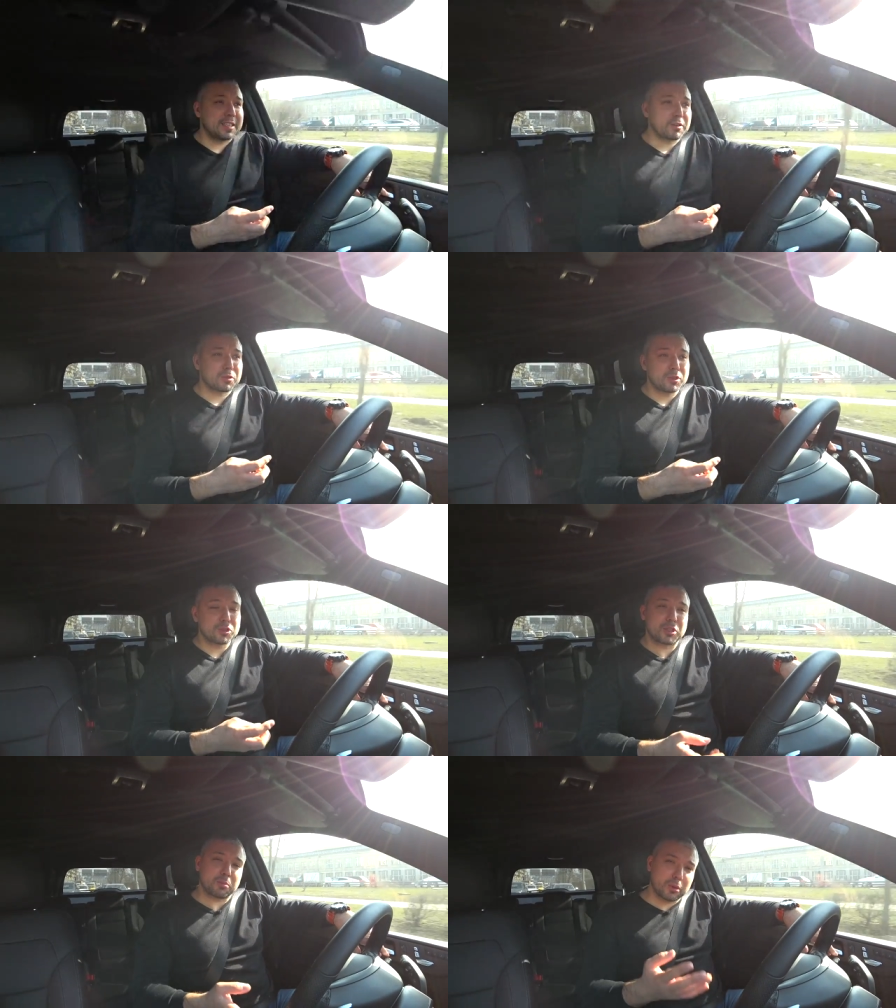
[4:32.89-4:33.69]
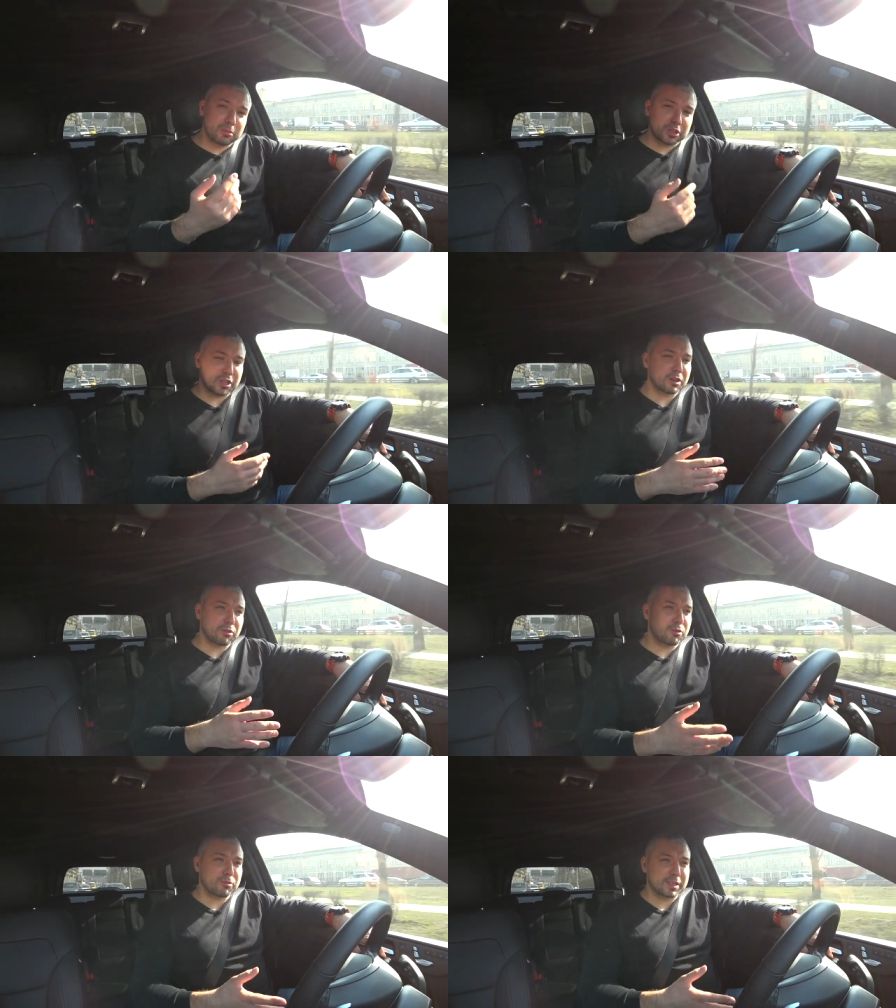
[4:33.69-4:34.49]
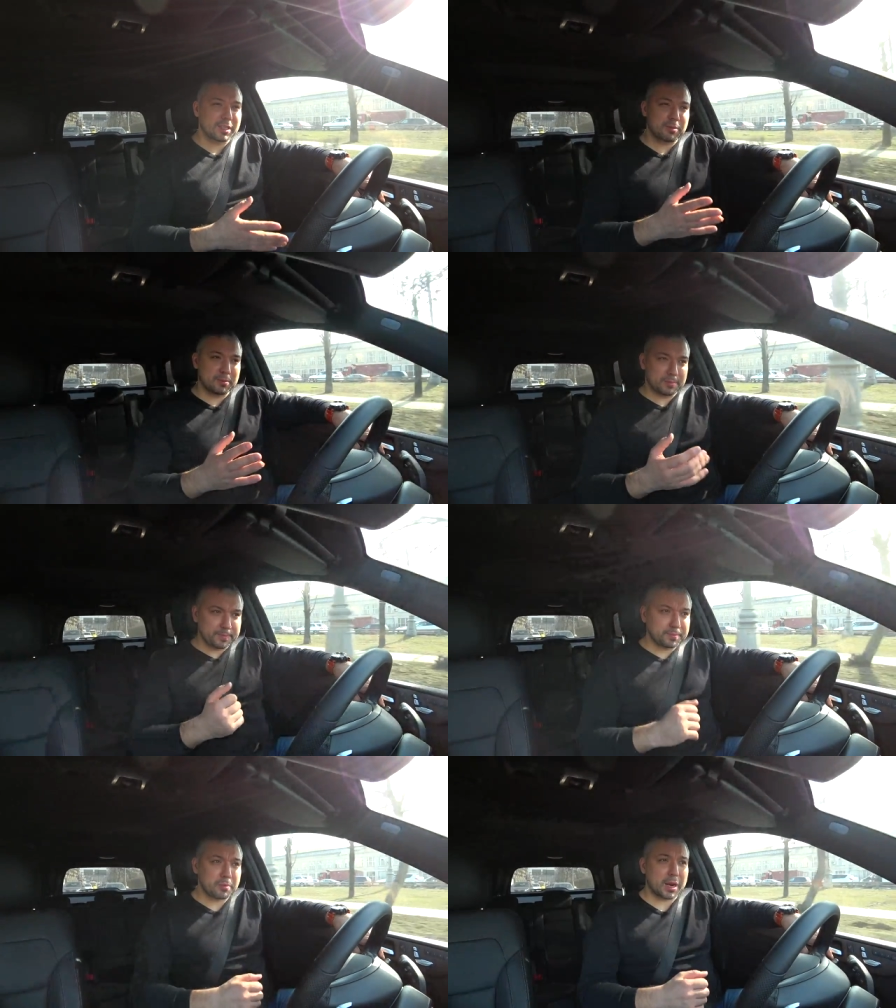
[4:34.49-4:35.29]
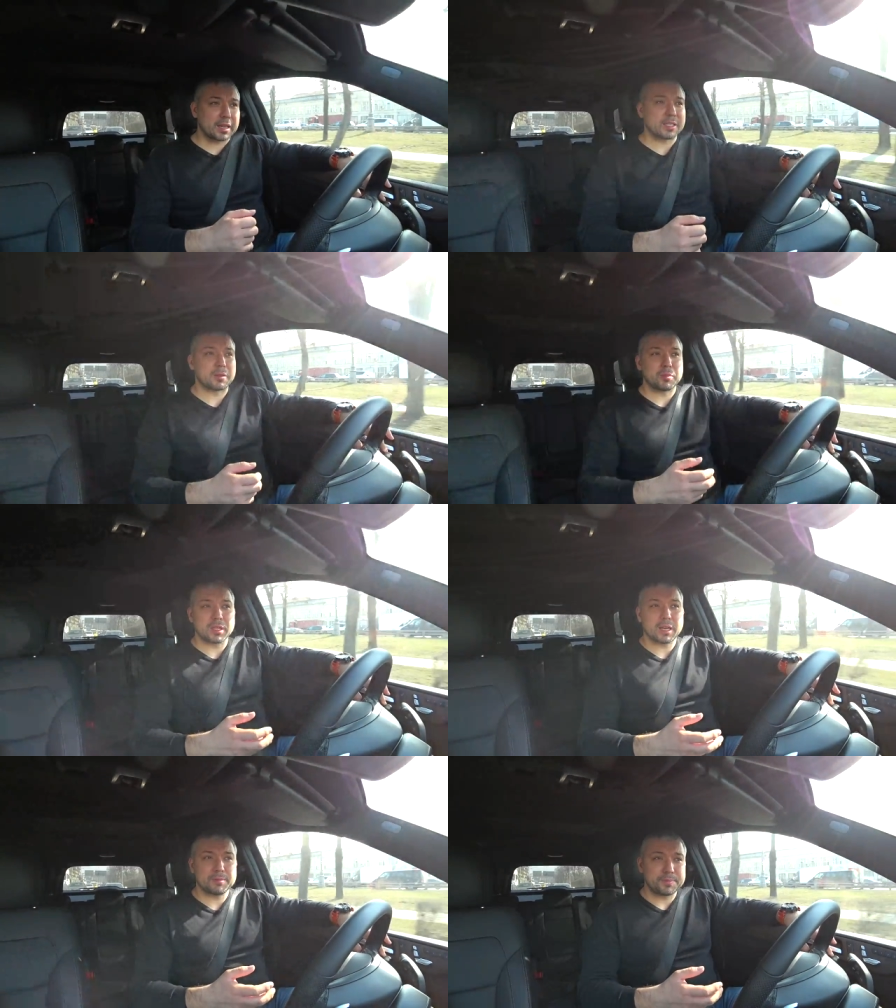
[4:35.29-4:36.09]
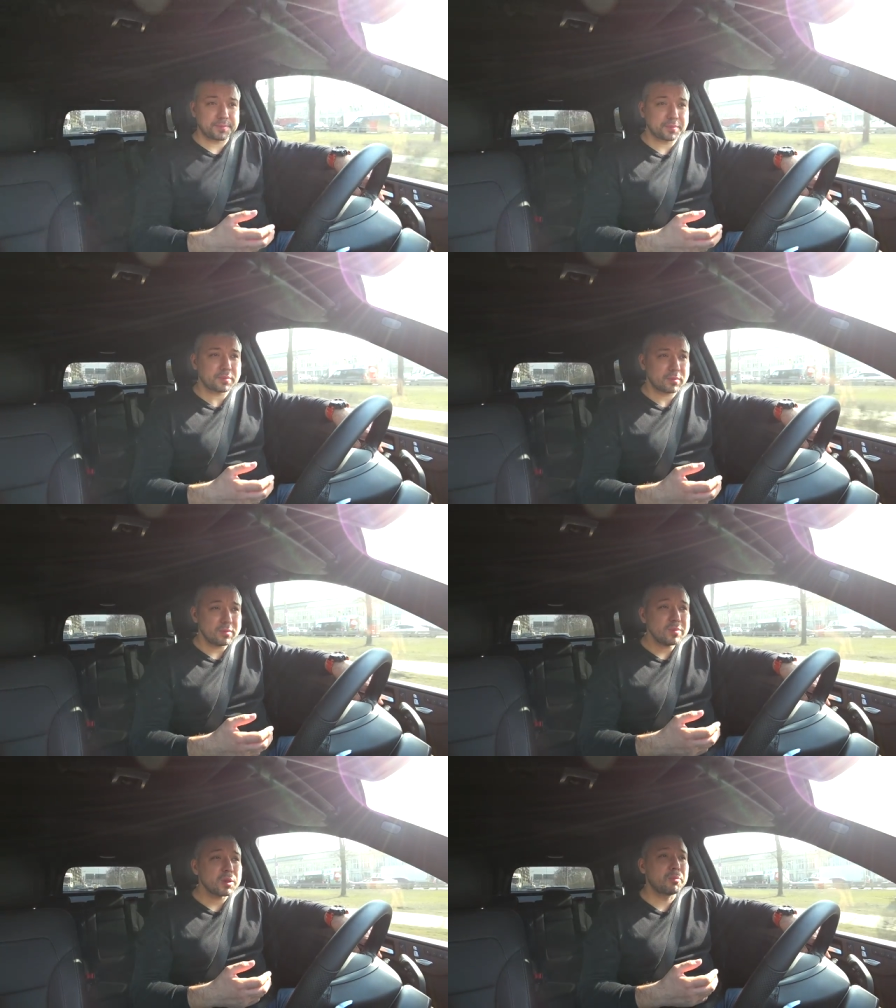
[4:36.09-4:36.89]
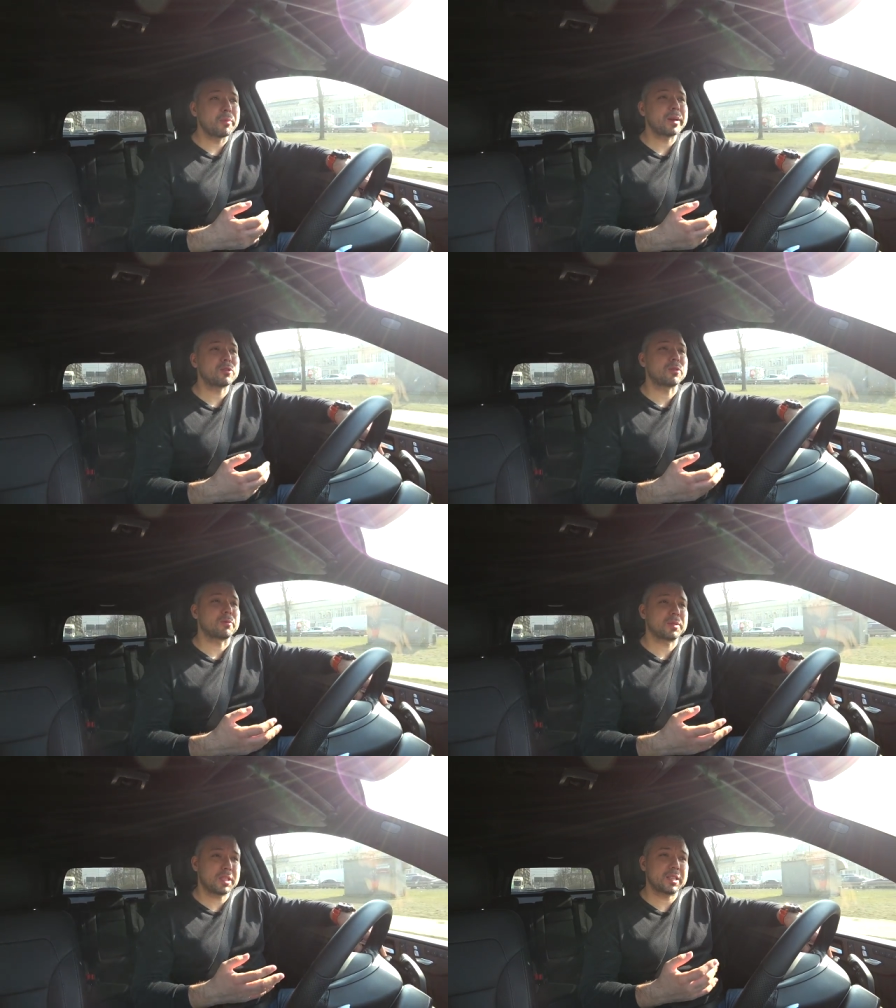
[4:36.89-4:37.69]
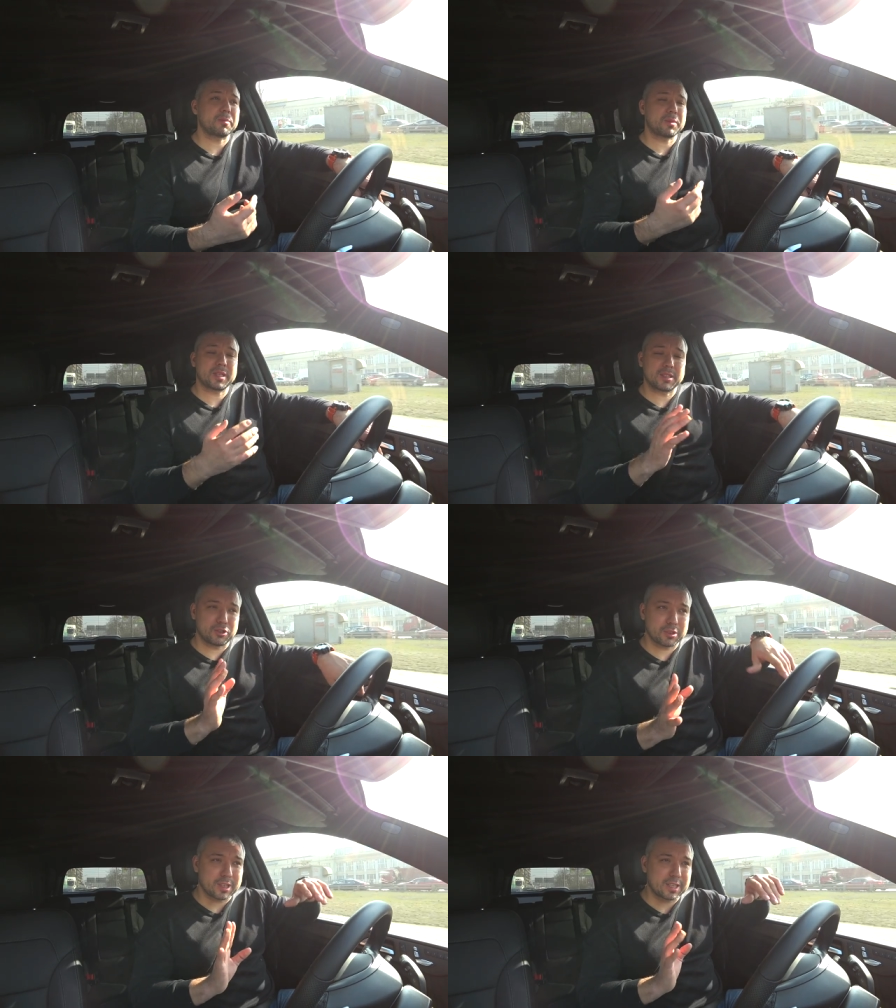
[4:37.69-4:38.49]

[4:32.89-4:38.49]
Я говорю, слушай, ты помнишь, я говорю, у вас там практика была по моторам, и ты там мне что-то